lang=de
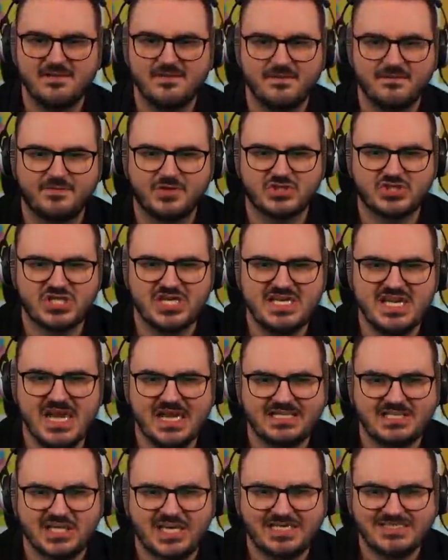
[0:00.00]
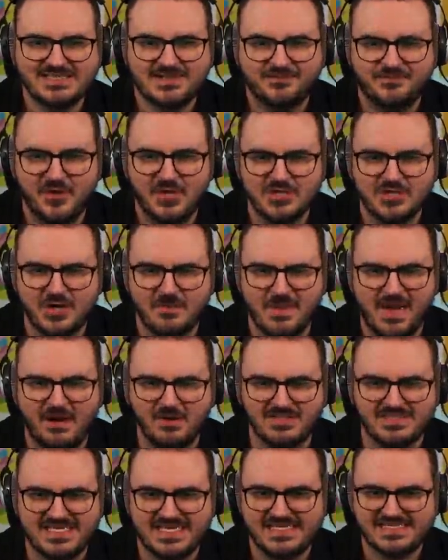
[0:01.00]
Virginia, ich raste vollkommen aus
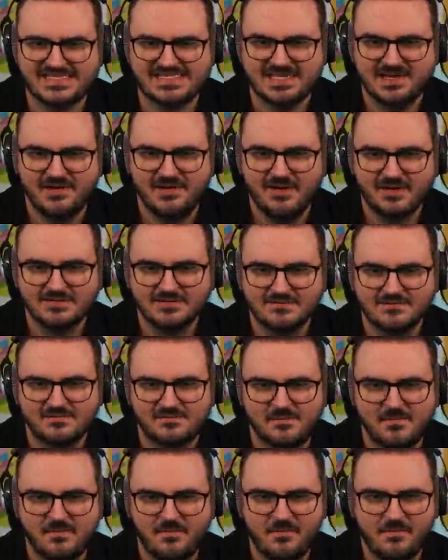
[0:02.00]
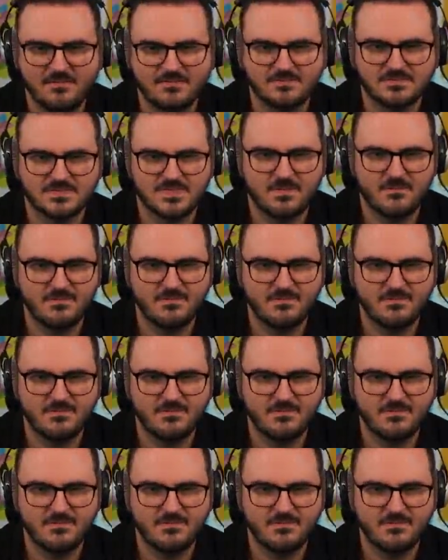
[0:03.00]
jetzt! Hat gerade einer dieser Affen gebellt?